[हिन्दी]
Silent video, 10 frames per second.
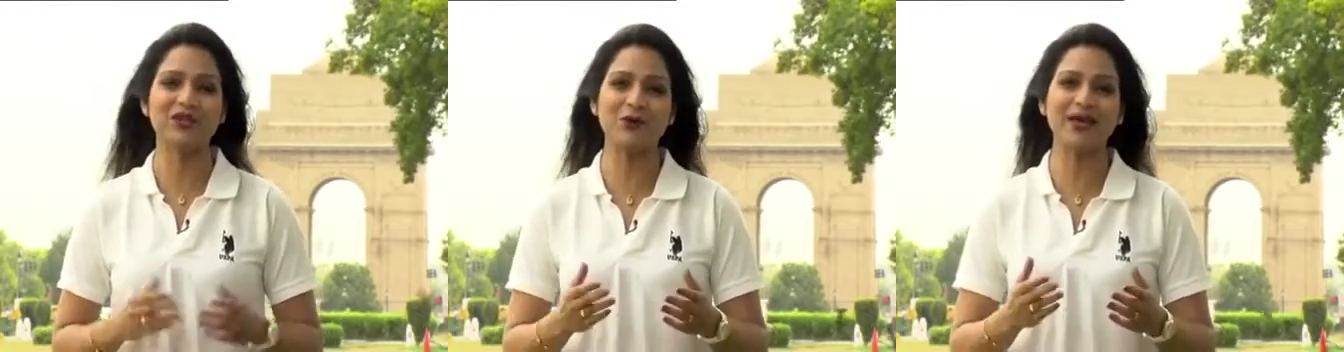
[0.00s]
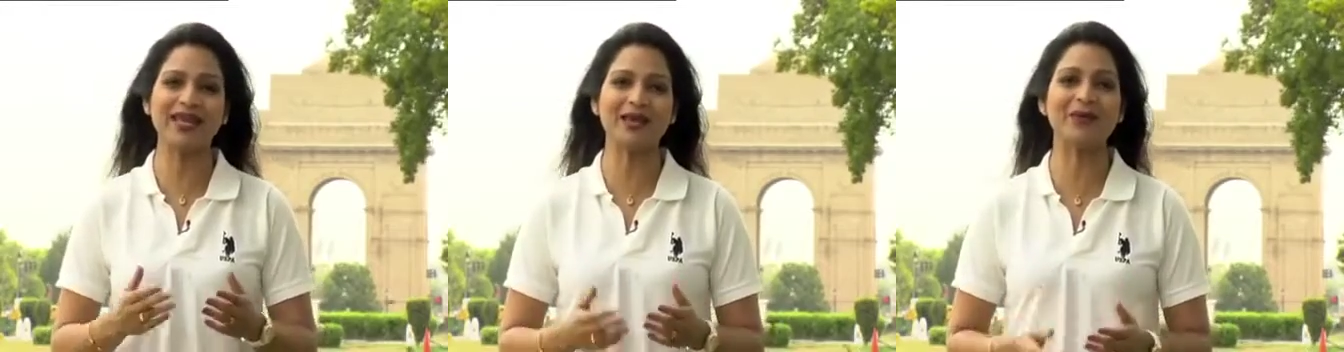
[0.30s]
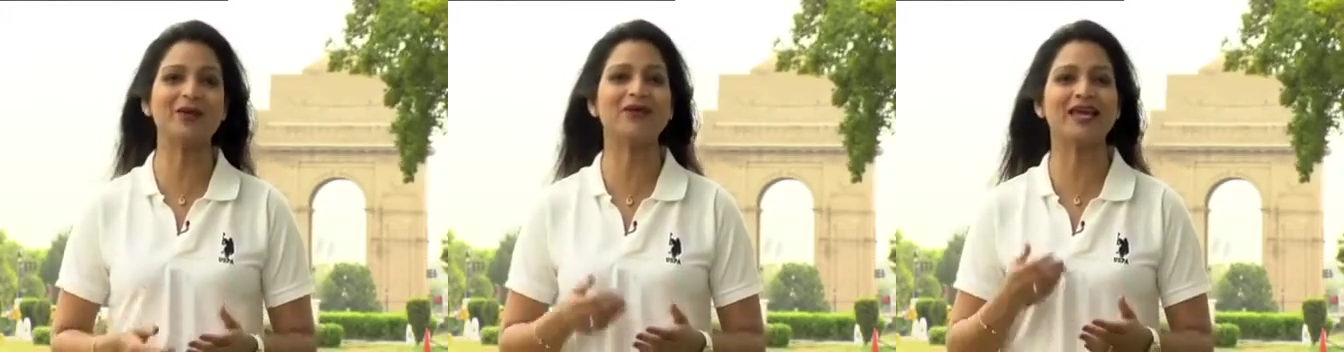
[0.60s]
यूएन ने
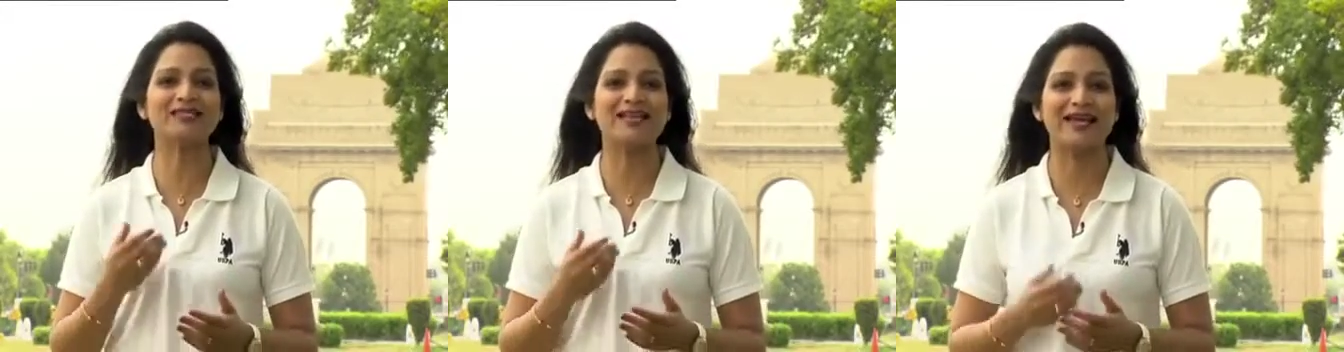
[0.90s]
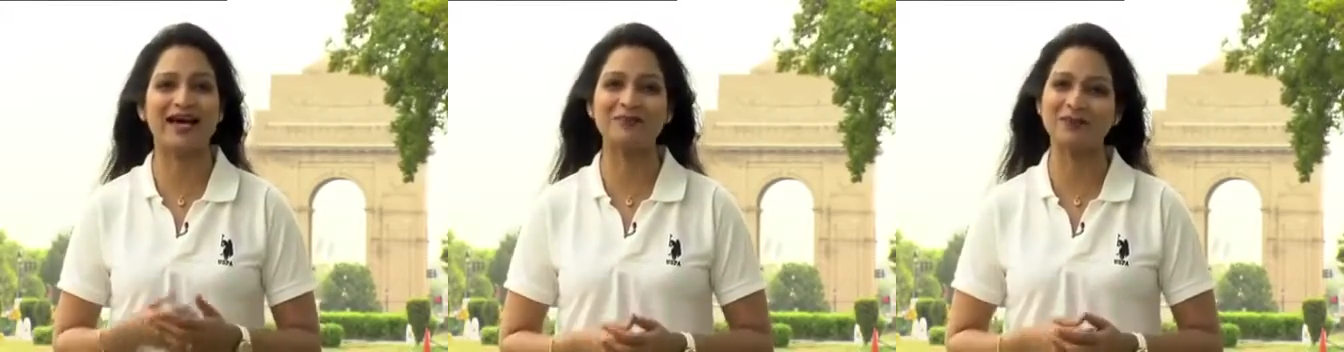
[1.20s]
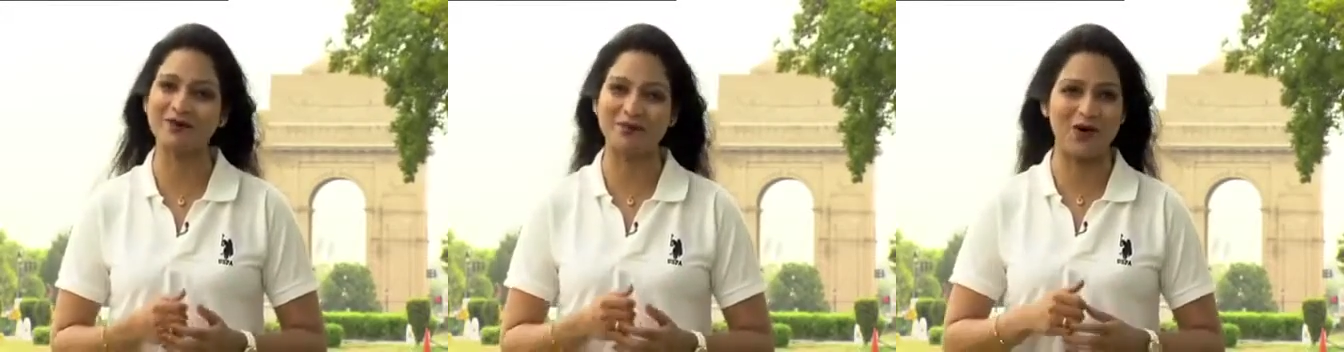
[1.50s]
भी उनके इस ऐलान
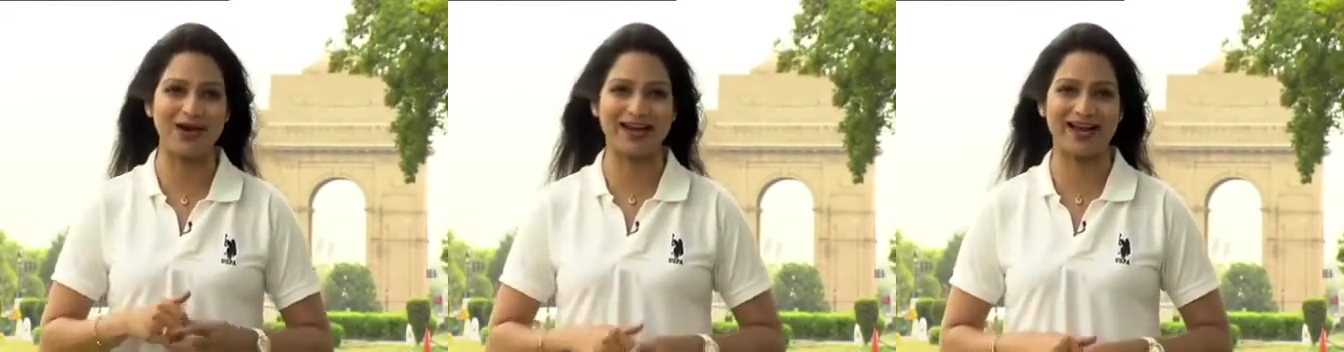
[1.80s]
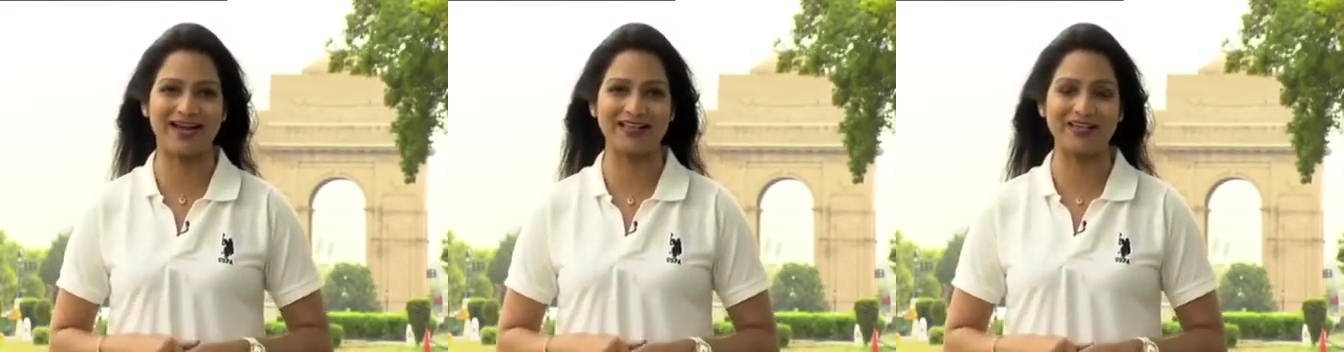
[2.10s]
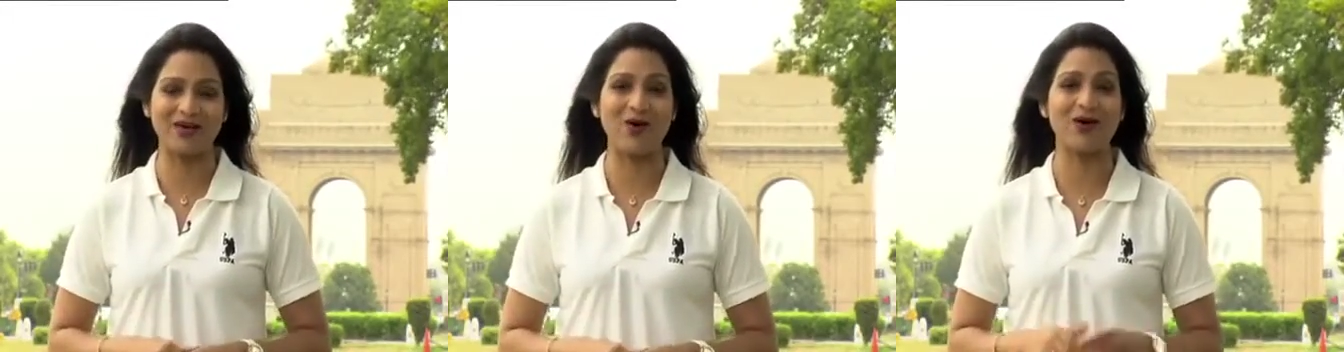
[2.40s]
पर मोहर लगा दी
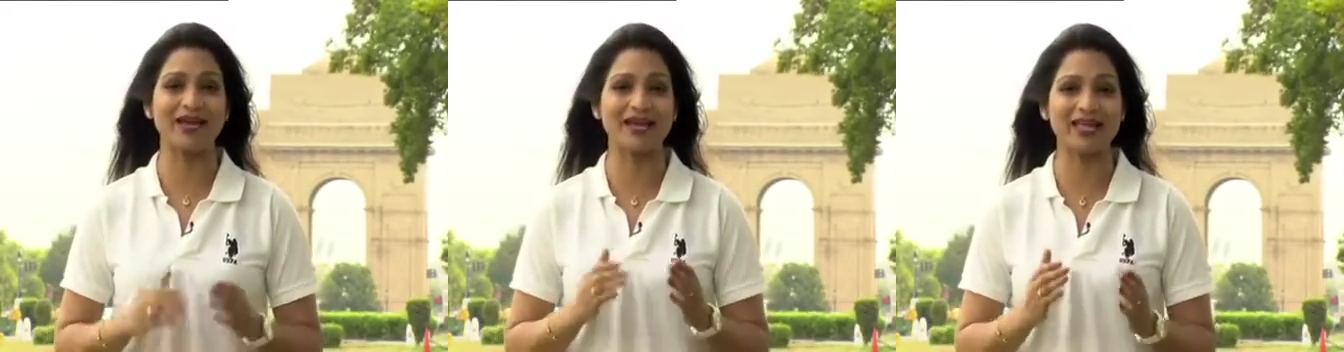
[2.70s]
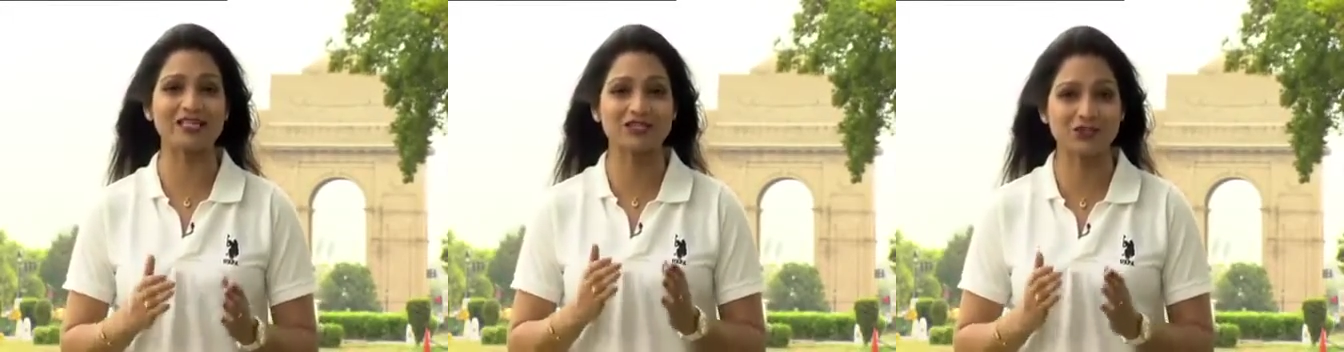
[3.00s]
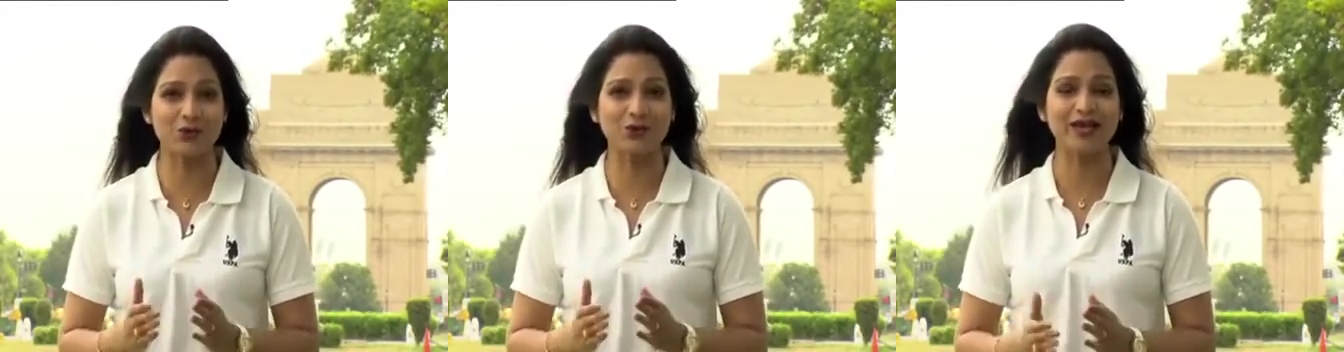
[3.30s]
और 21
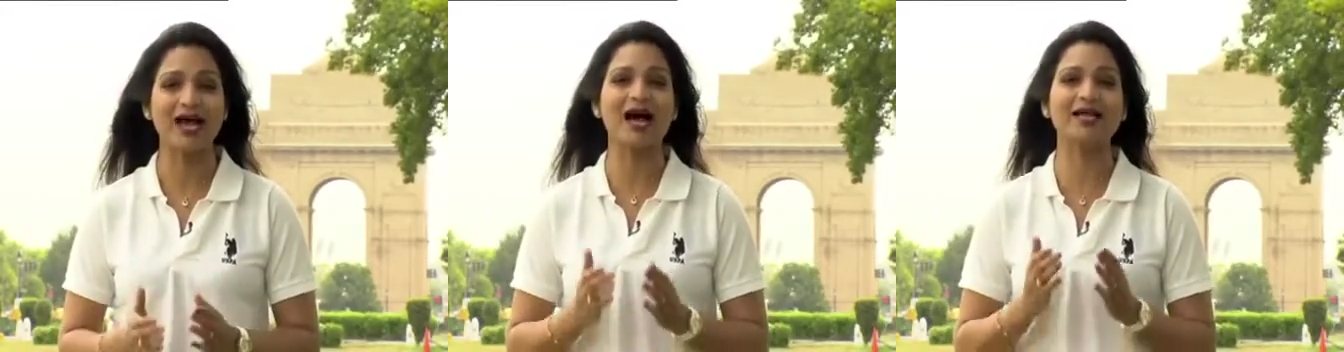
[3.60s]
जून